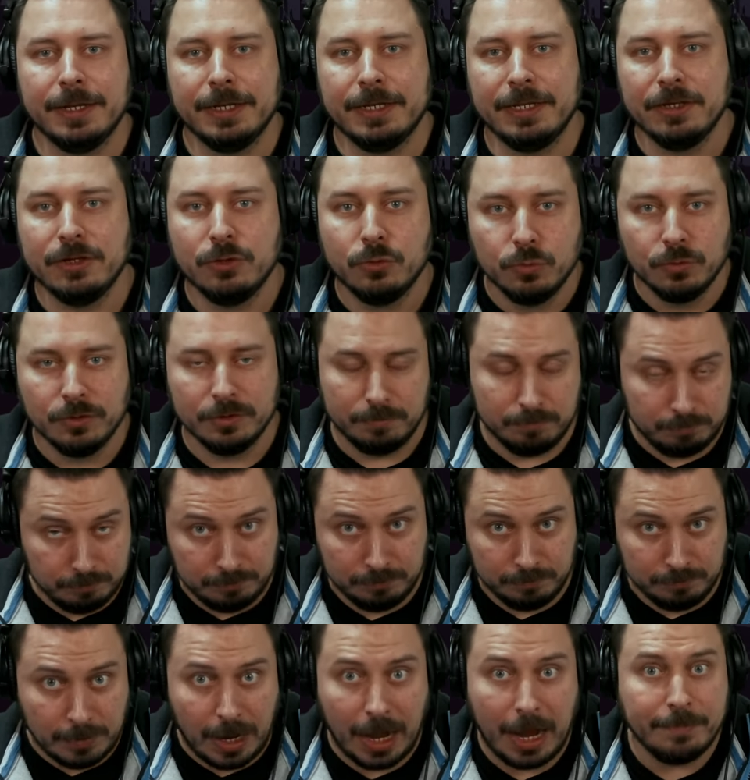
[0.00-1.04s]
die
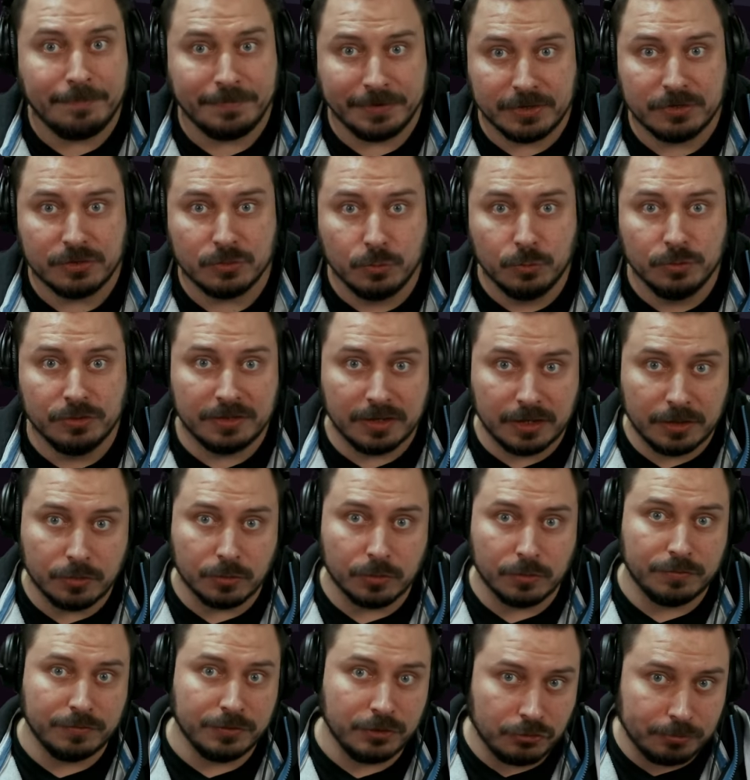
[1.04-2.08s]
halbwegs gut sind
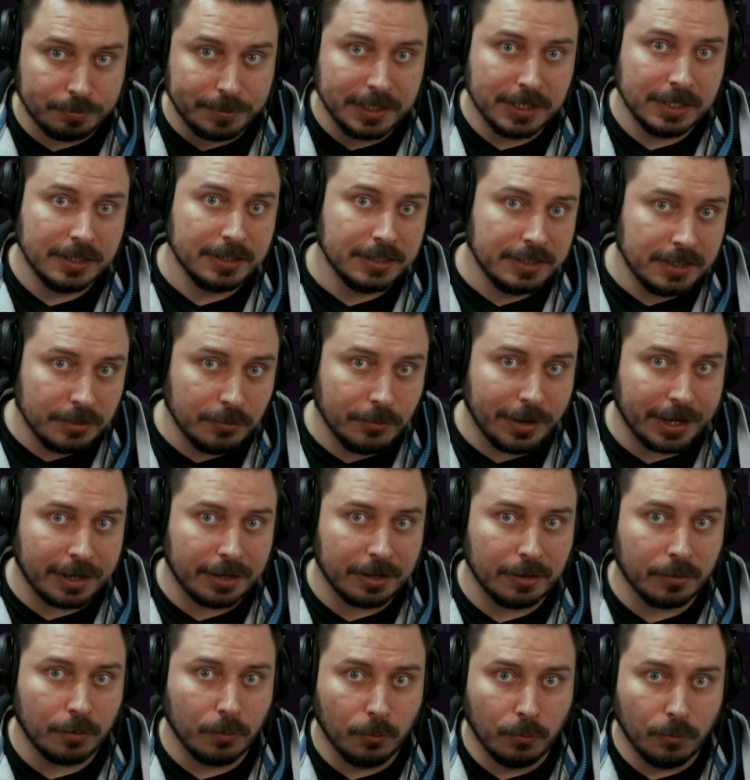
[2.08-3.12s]
und viel spielen. Die
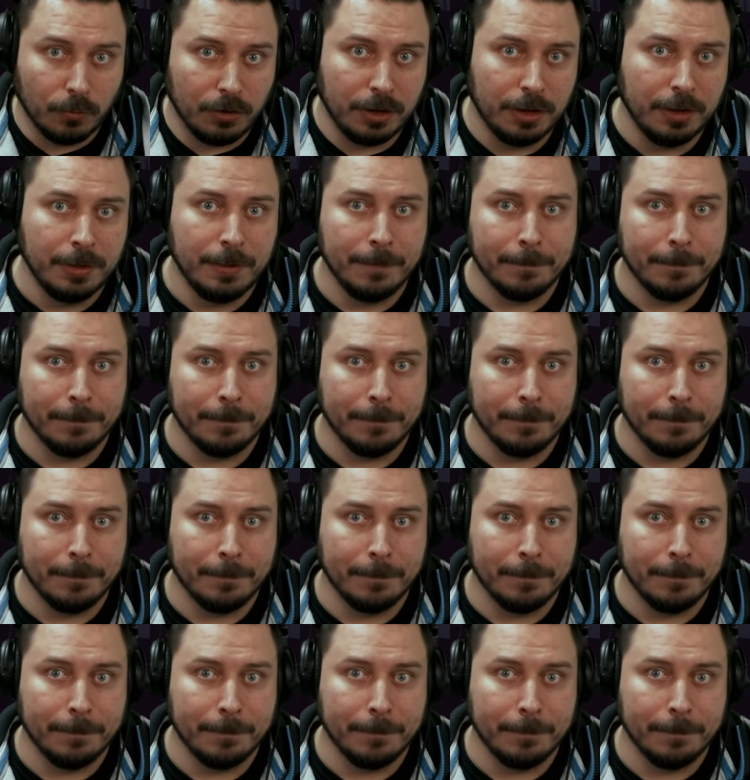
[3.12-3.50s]
ranken hoch